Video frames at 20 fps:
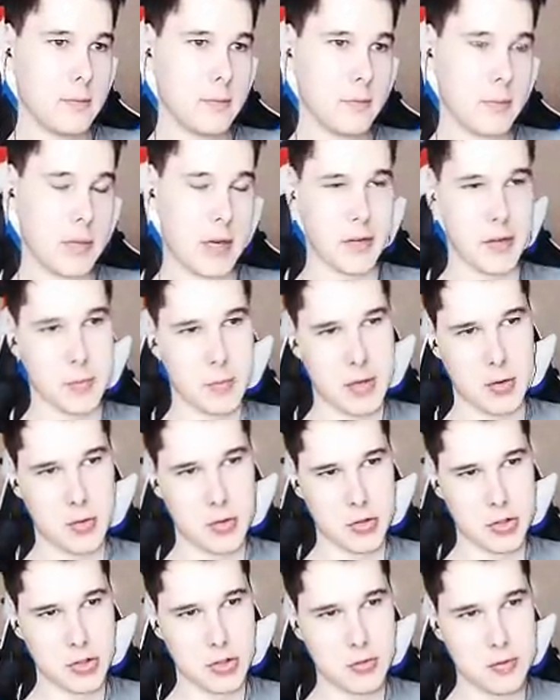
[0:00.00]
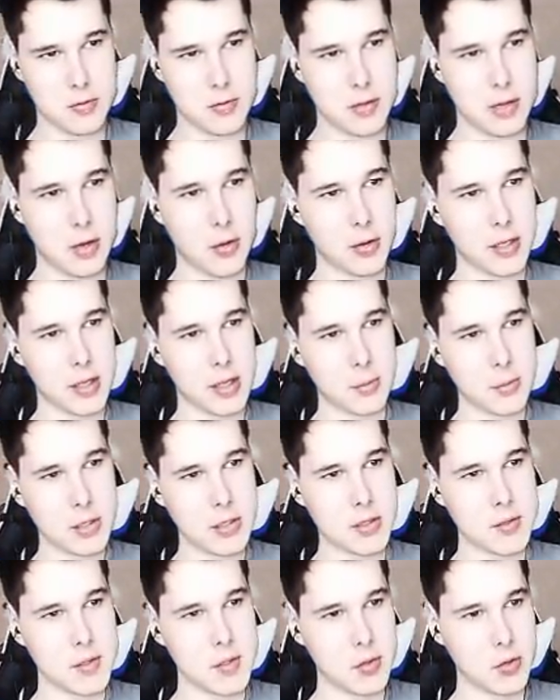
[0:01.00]
Правда похож какой-то
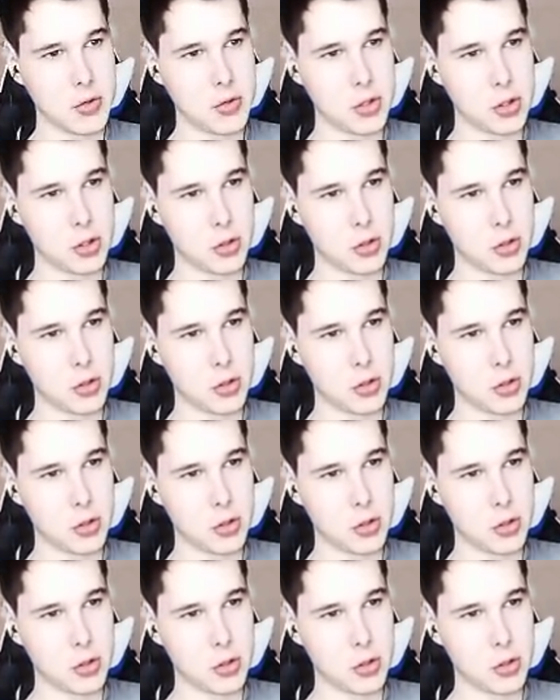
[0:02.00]
гипнотизирующий